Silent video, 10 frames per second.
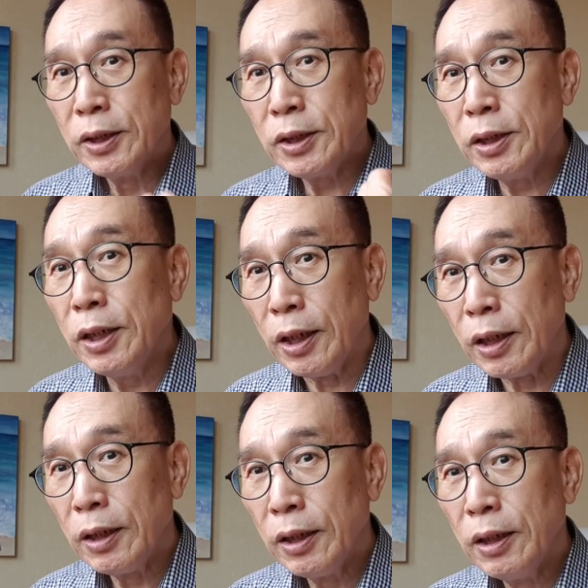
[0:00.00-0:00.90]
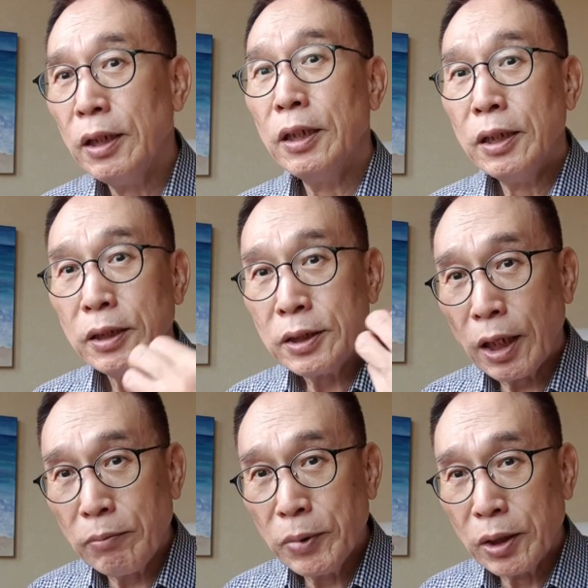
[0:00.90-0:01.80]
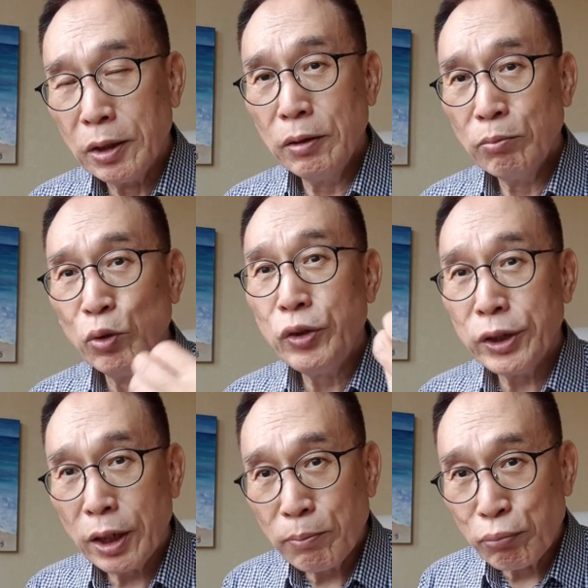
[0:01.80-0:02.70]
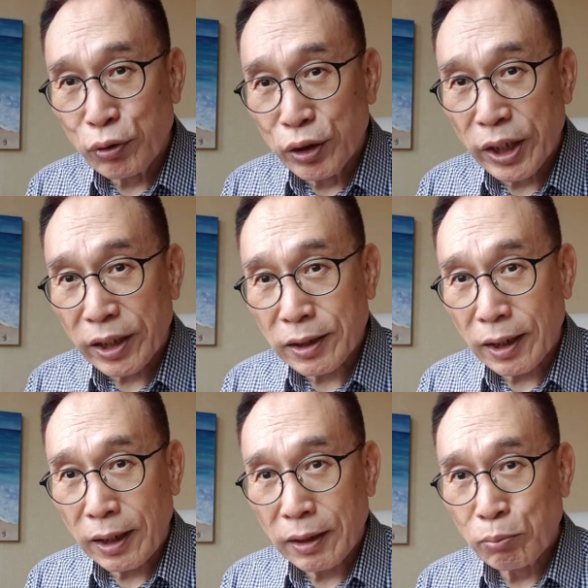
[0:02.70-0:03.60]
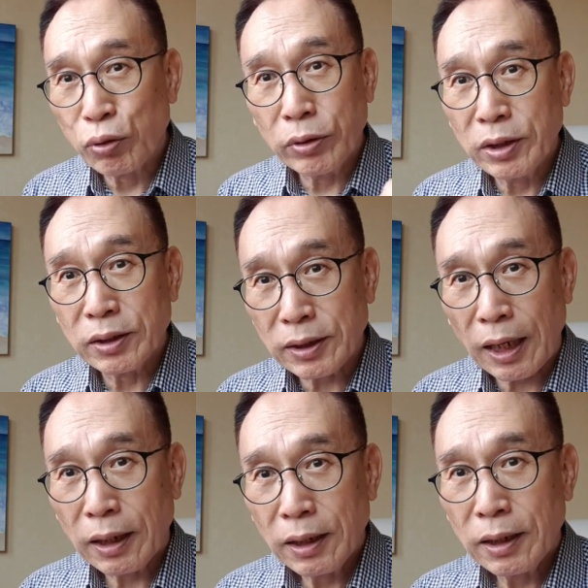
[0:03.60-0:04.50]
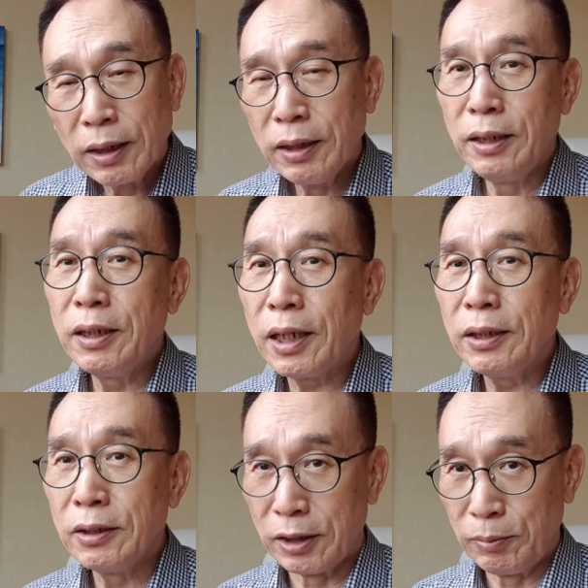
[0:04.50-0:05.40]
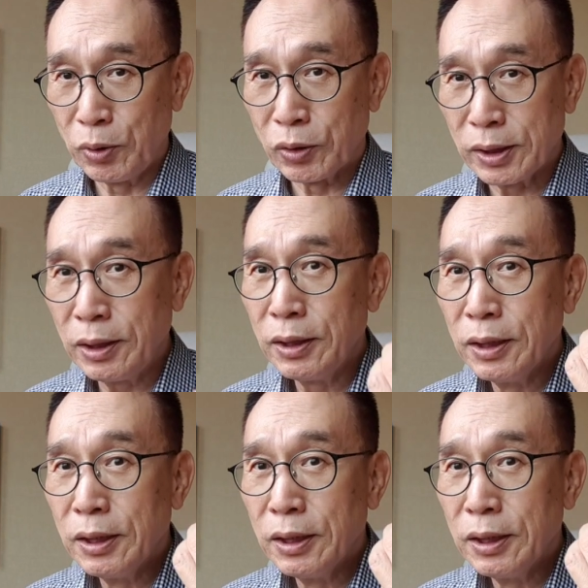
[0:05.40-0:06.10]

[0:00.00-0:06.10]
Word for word: 신이 생명을 물질에 부여했다, 불어넣었다, 이러한 의미로서